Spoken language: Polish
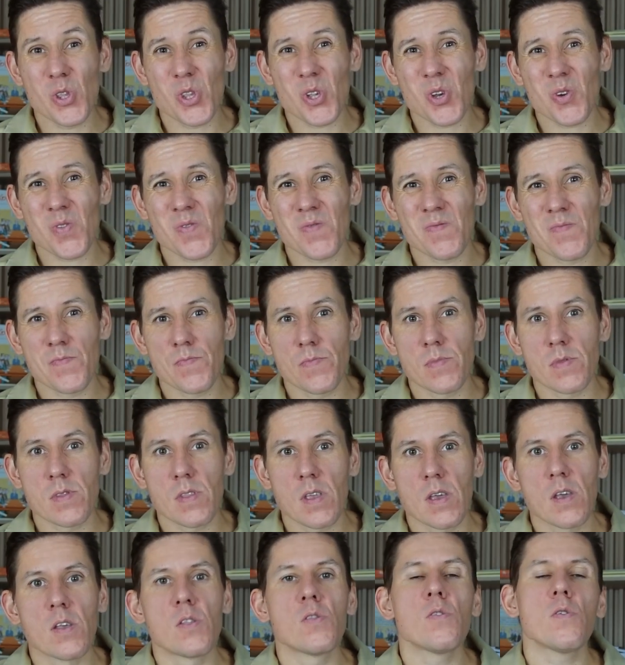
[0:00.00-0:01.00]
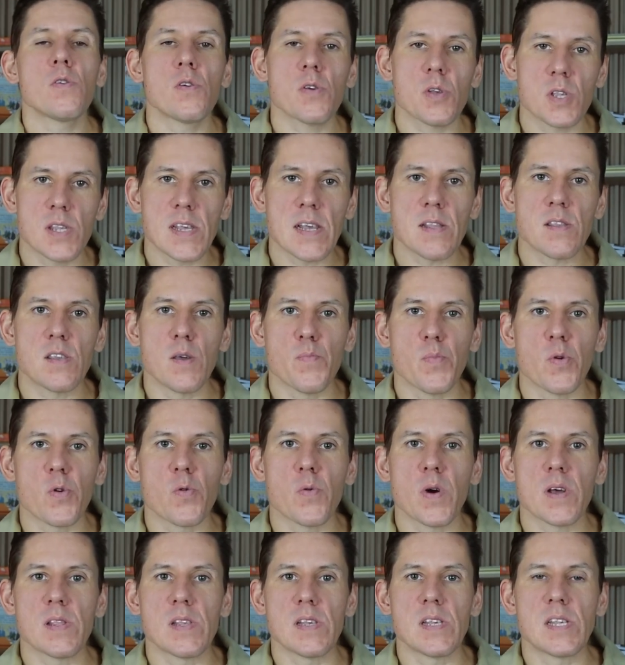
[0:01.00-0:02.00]
i co? No i ostatnie
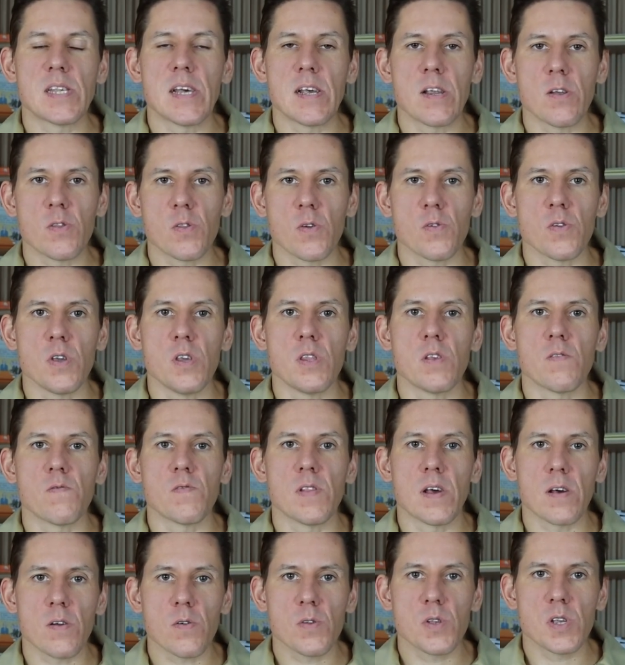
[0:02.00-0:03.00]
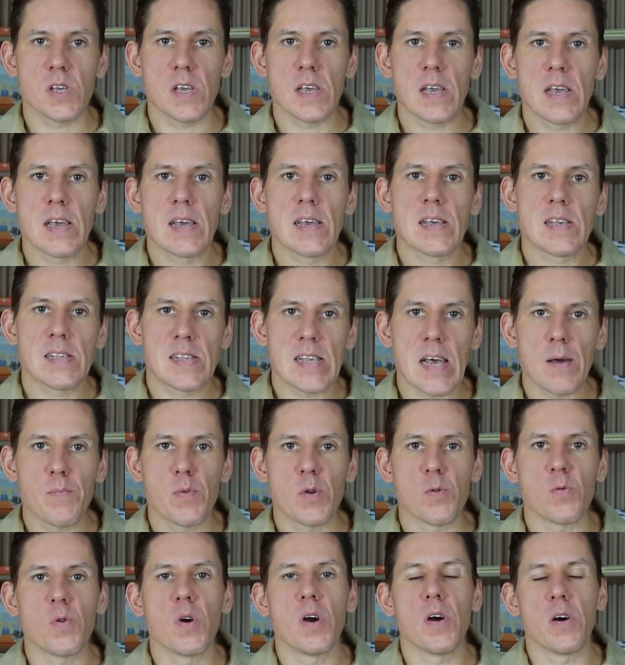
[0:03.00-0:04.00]
pokłady serotoniny w narodzie
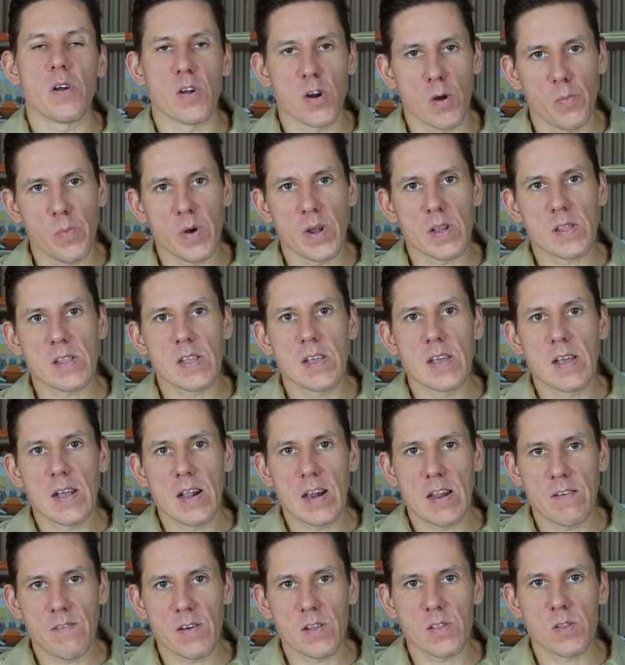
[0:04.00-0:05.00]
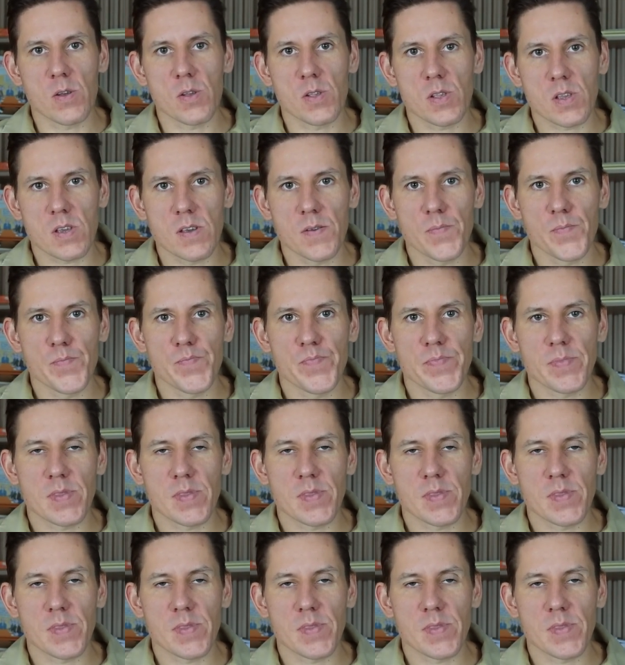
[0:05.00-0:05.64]
zabił Robert Lewandowski.